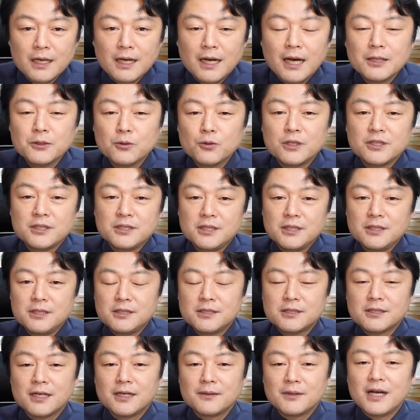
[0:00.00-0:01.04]
羽鳥慎
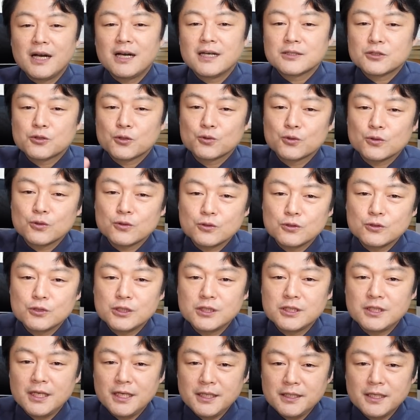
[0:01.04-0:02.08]
一さんが所属
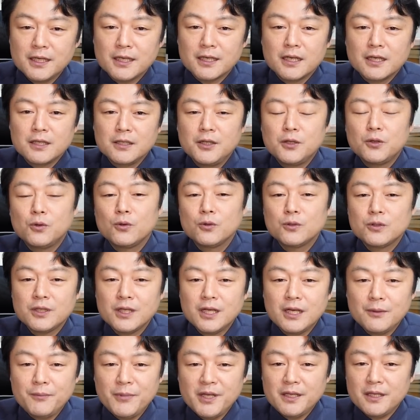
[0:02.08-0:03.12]
していた日本
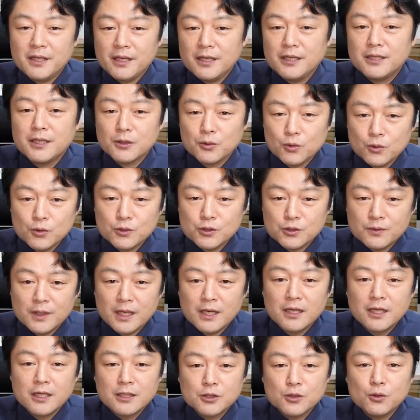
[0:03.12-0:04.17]
テレビにいた当時
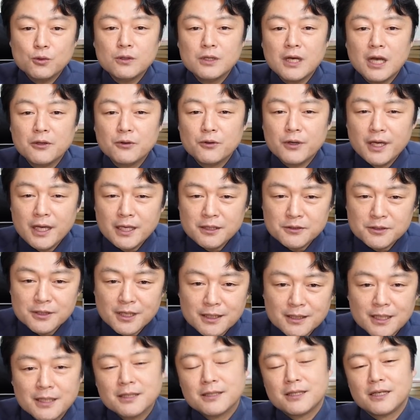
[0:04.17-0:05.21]
は将来のエース
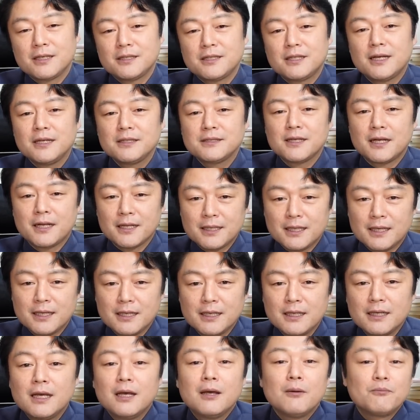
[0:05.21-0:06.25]
かなって期待された
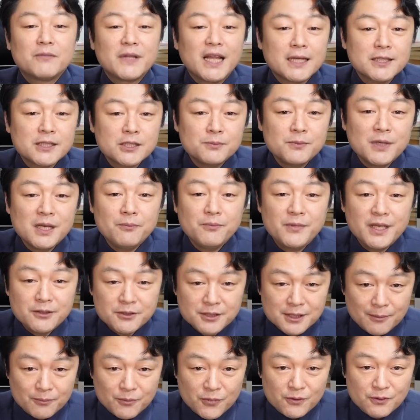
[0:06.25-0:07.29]
夏目美久
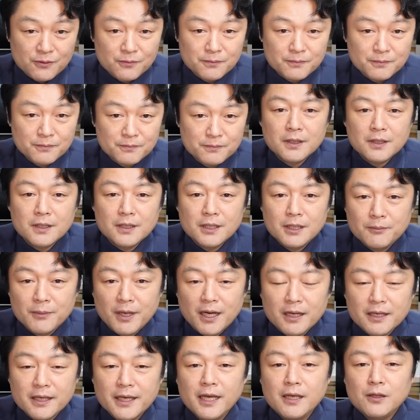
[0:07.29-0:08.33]
さんも、
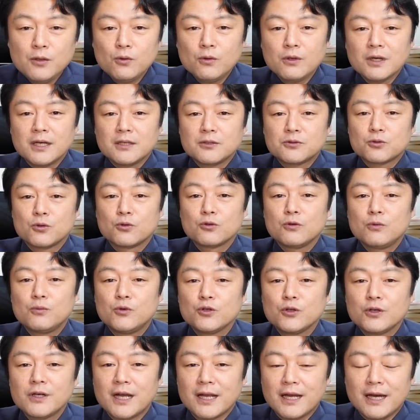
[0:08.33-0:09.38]
今芸能界そのも
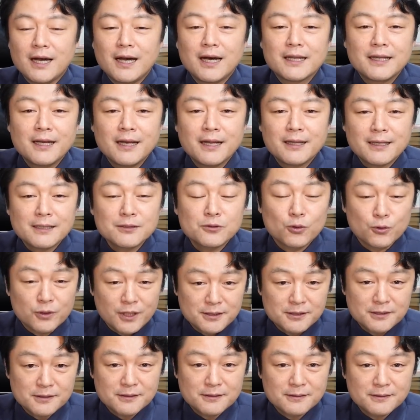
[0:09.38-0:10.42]
のから離れたそうで
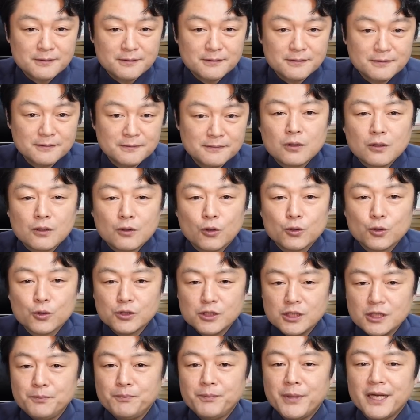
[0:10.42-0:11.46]
す。今
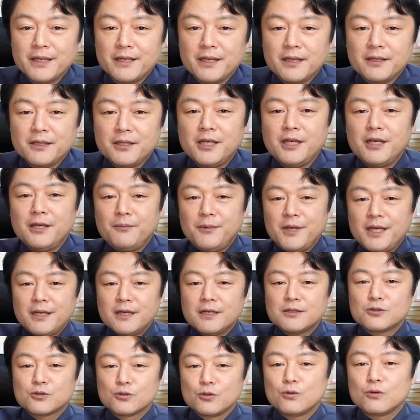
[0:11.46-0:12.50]
年いっぱいで
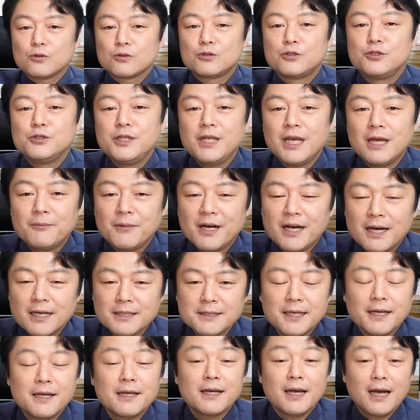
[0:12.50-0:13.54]
TBS の国山
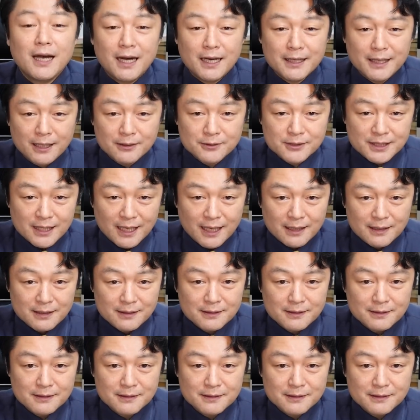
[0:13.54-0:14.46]
ハセンアナウンサー。